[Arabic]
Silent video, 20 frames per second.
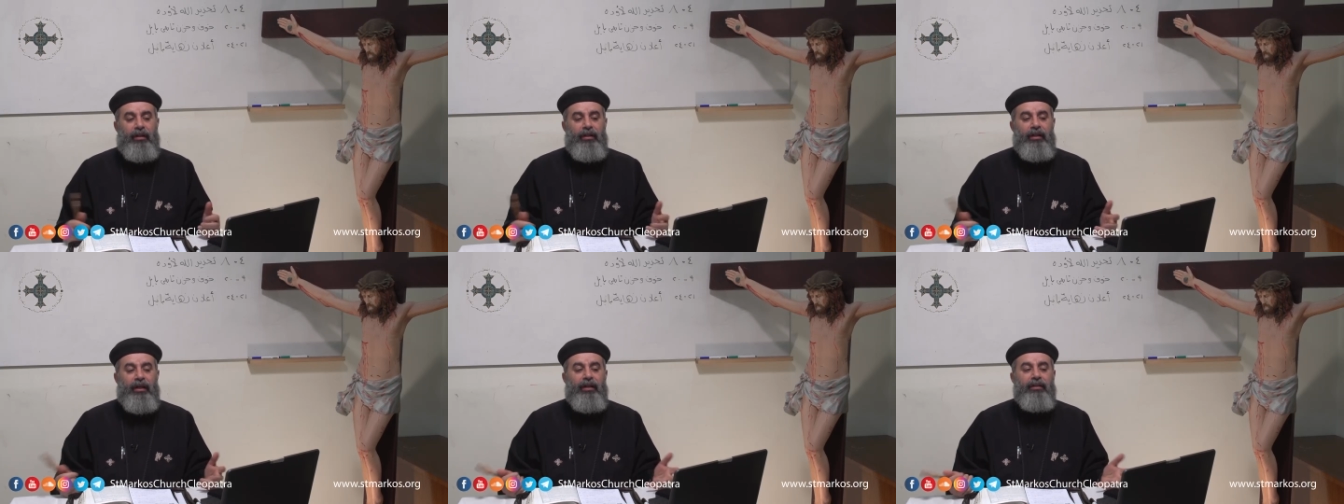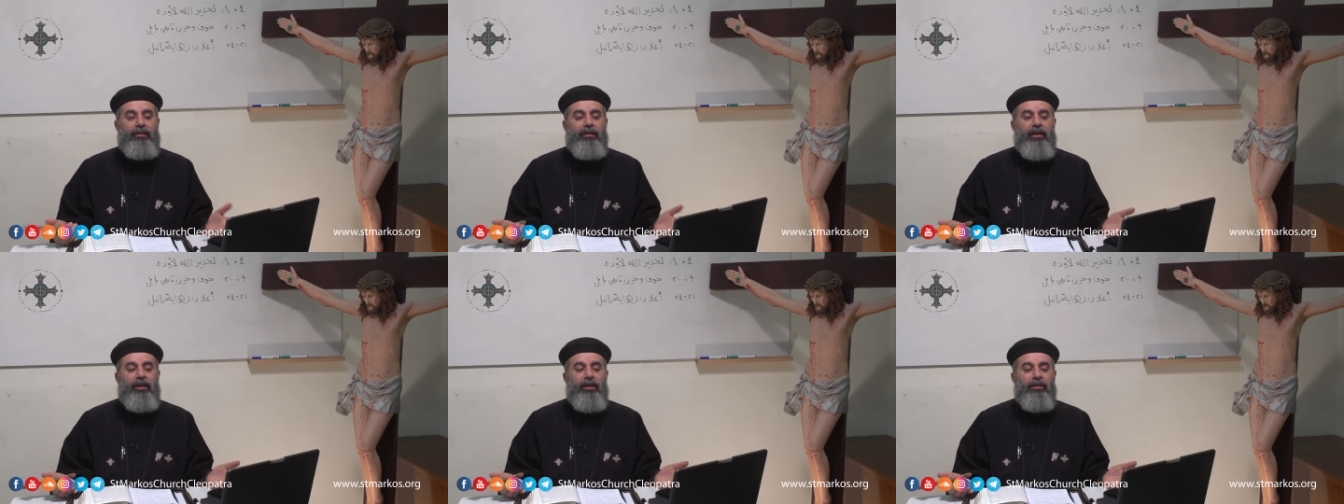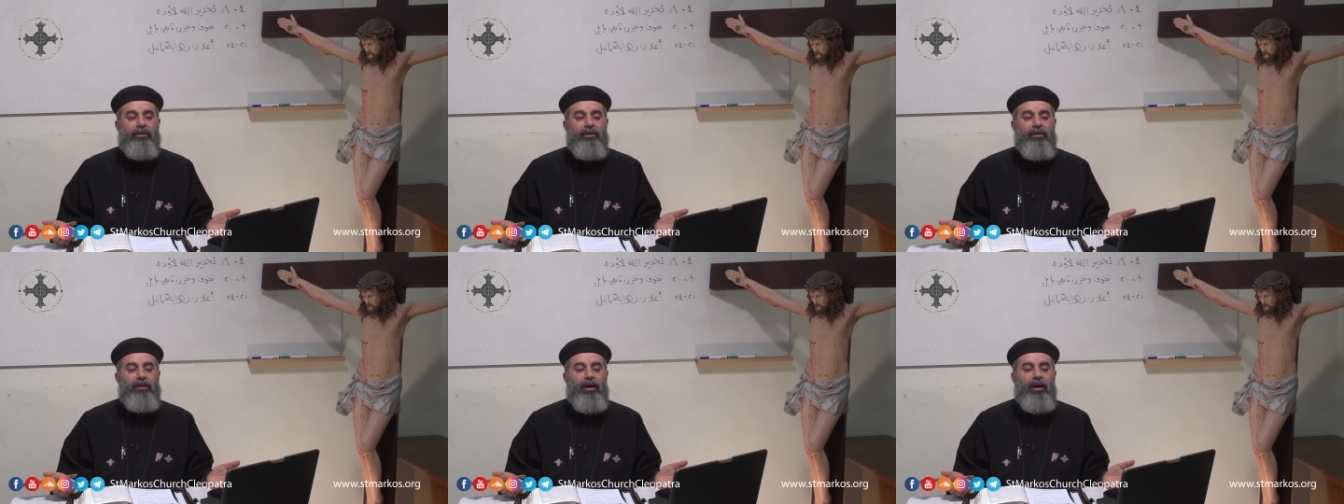لأن
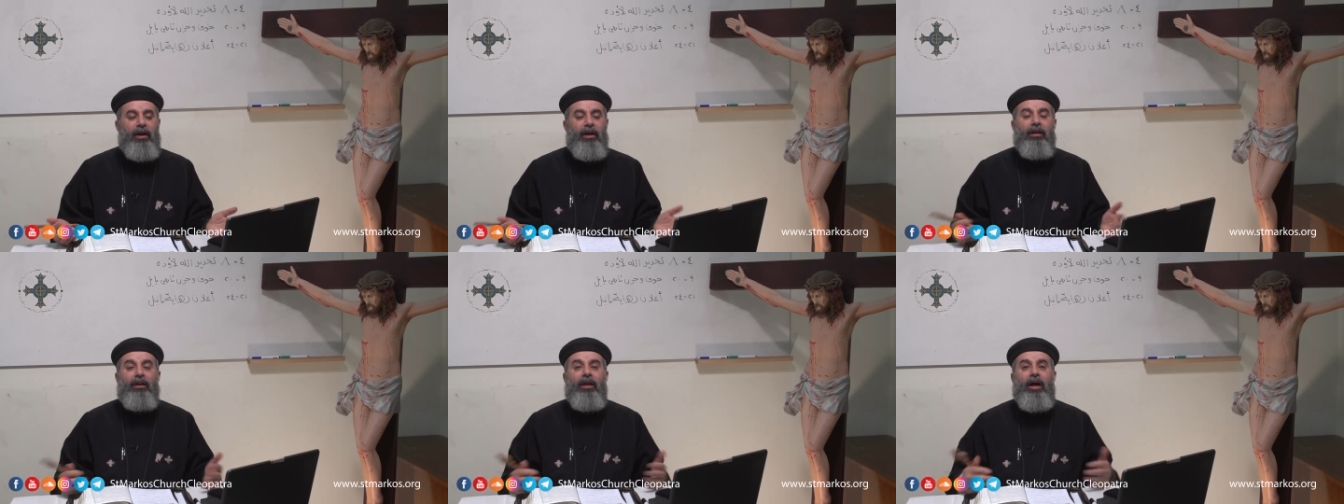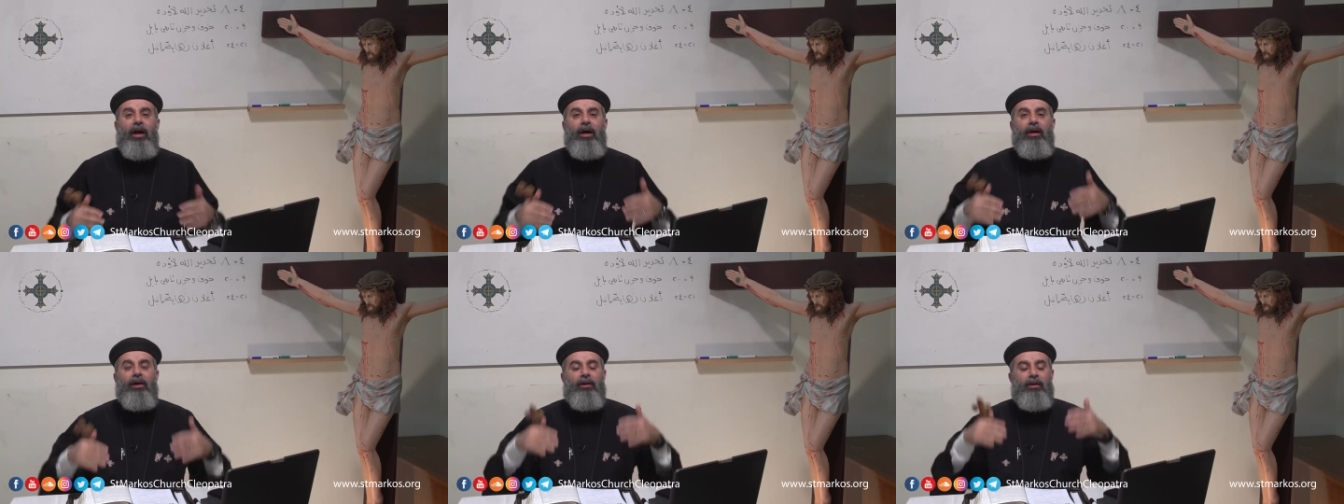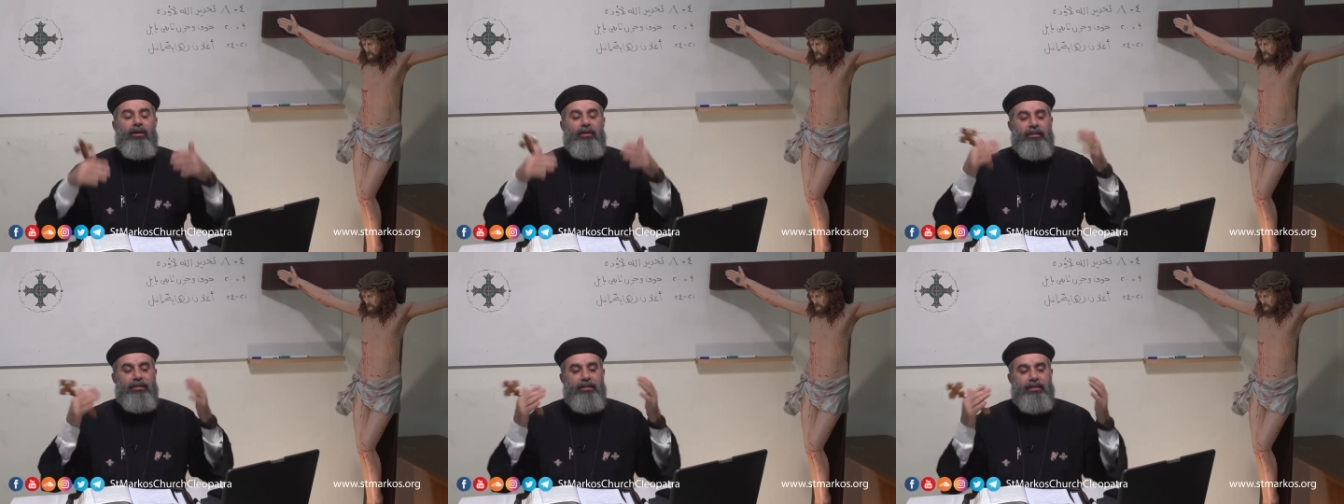خطاياها لحقت